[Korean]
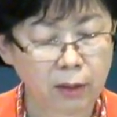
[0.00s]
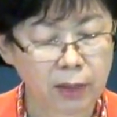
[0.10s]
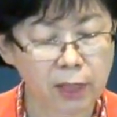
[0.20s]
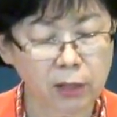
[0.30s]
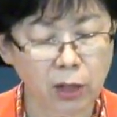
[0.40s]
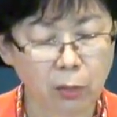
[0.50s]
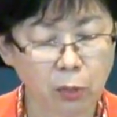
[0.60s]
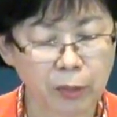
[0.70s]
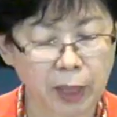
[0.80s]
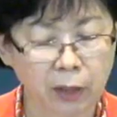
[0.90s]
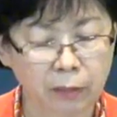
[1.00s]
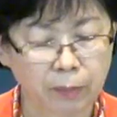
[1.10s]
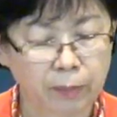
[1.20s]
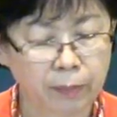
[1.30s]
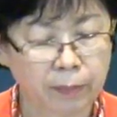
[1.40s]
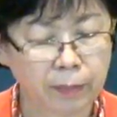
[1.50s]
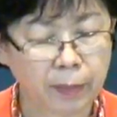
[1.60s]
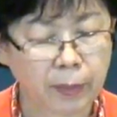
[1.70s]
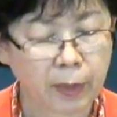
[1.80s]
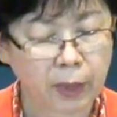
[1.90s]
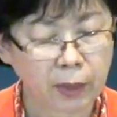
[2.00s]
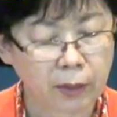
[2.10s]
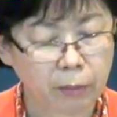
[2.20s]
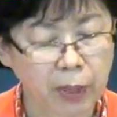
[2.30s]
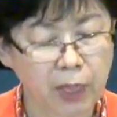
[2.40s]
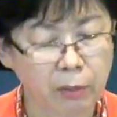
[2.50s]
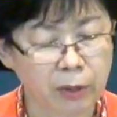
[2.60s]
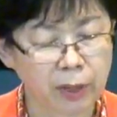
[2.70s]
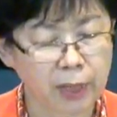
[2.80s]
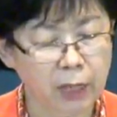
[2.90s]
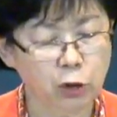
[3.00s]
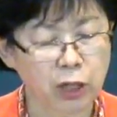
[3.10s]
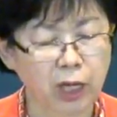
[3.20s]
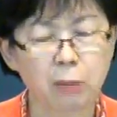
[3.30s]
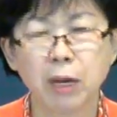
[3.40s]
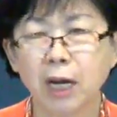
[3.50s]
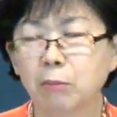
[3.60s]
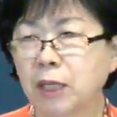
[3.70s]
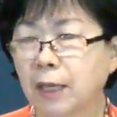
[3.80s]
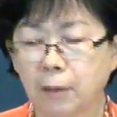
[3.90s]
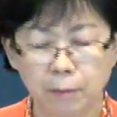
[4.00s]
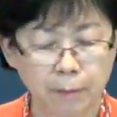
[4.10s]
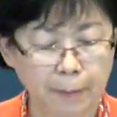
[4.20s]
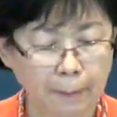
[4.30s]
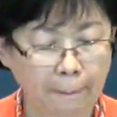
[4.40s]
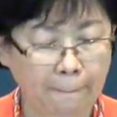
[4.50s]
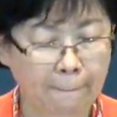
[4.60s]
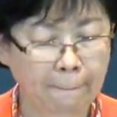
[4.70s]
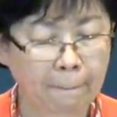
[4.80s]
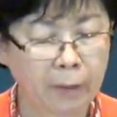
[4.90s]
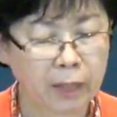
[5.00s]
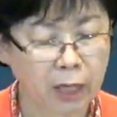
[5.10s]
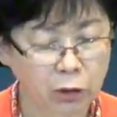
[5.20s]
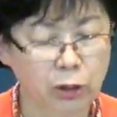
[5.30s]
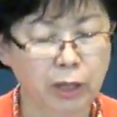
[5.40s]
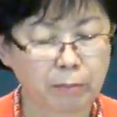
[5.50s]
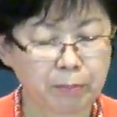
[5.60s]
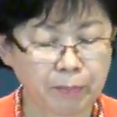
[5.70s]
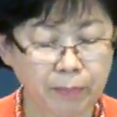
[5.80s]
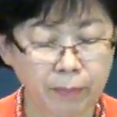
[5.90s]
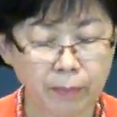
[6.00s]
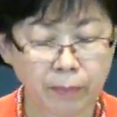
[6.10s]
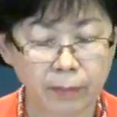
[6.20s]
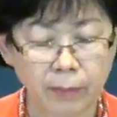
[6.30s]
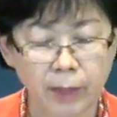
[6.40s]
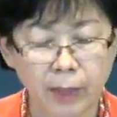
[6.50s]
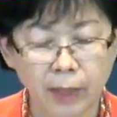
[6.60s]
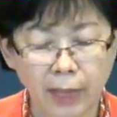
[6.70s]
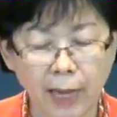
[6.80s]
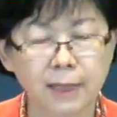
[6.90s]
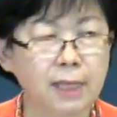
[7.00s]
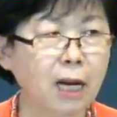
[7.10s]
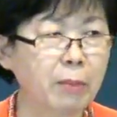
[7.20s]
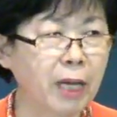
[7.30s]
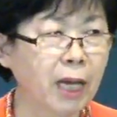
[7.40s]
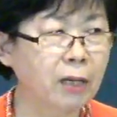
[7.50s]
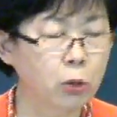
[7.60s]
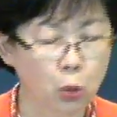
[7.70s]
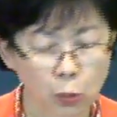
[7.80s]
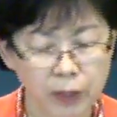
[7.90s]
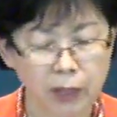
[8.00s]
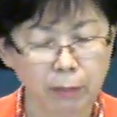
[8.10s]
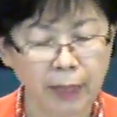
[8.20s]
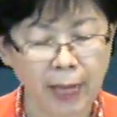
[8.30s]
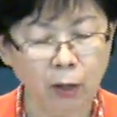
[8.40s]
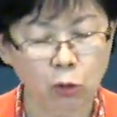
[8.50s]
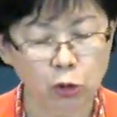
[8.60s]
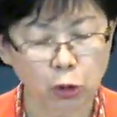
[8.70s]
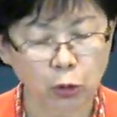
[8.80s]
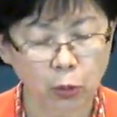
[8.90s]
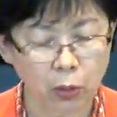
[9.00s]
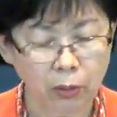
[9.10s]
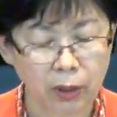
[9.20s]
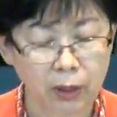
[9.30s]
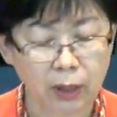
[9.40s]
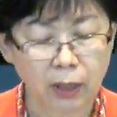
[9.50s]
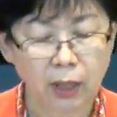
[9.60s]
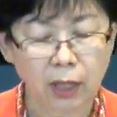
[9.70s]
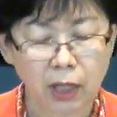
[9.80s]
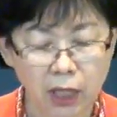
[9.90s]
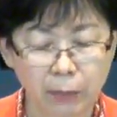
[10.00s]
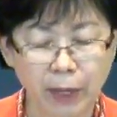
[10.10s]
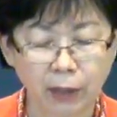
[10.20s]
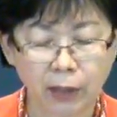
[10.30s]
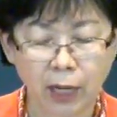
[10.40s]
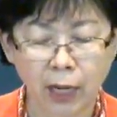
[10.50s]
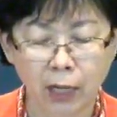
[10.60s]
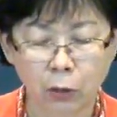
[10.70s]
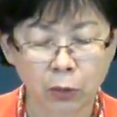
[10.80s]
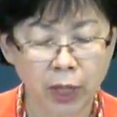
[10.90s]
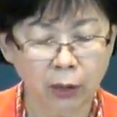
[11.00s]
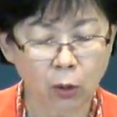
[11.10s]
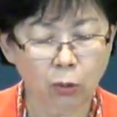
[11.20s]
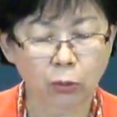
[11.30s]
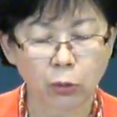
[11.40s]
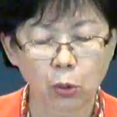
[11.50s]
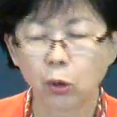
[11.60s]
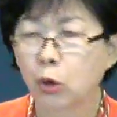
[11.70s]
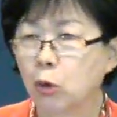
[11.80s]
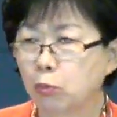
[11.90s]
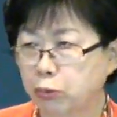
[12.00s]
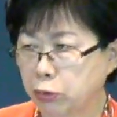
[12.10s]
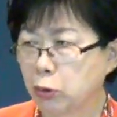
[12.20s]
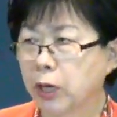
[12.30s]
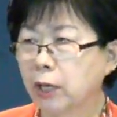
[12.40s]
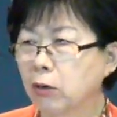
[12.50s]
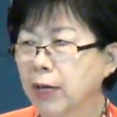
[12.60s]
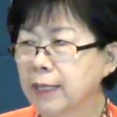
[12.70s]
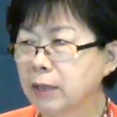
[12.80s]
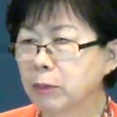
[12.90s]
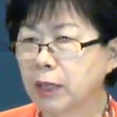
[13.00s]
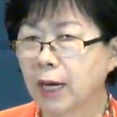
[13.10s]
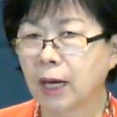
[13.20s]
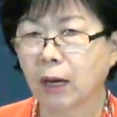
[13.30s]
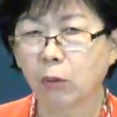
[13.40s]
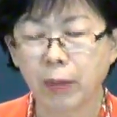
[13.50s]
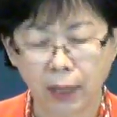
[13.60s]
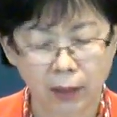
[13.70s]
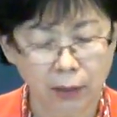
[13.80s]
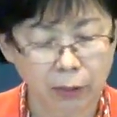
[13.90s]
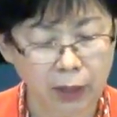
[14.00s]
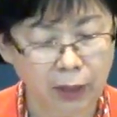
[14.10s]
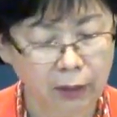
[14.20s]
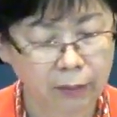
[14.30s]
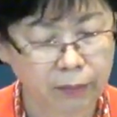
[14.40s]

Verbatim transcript: 7절에 보면 빌립은 예수님께 말합니다. 예수님, 각 사람에게 조금씩만 나눠줘도 200데나리온의 떡으로도 부족할 것 같습니다. 라고 말을 합니다.